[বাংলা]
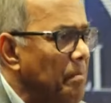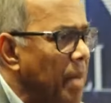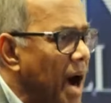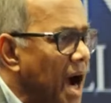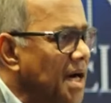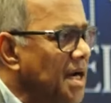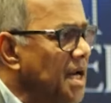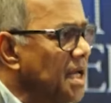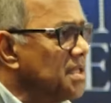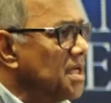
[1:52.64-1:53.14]

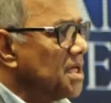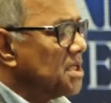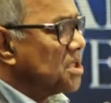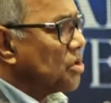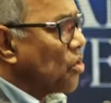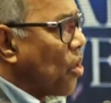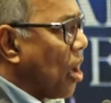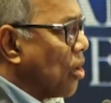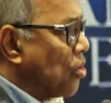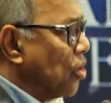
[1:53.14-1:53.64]
বাংলাদেশ
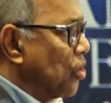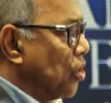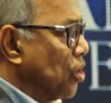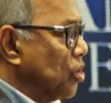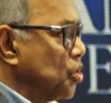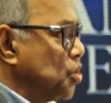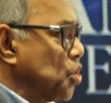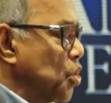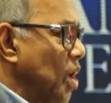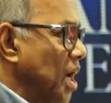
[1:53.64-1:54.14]
কখনো
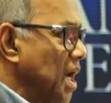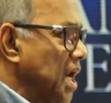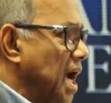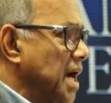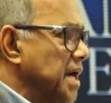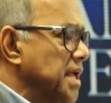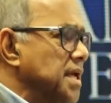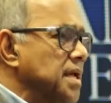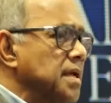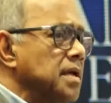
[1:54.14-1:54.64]

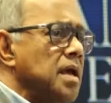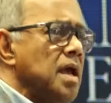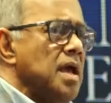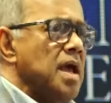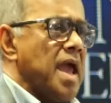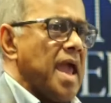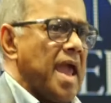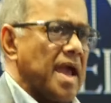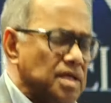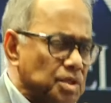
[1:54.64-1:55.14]
জুয়েলারি
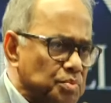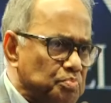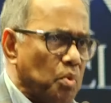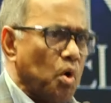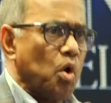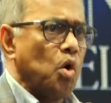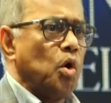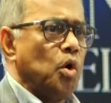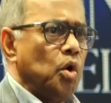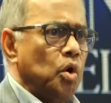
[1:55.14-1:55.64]

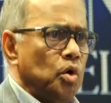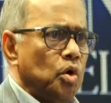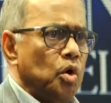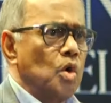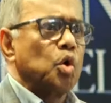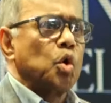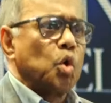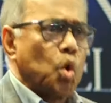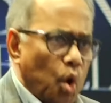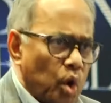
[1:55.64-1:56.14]
এক্সপো
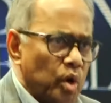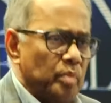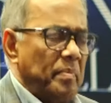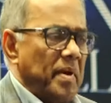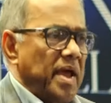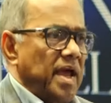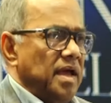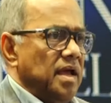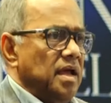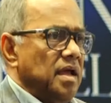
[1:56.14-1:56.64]

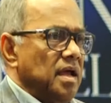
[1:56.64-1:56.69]
করবে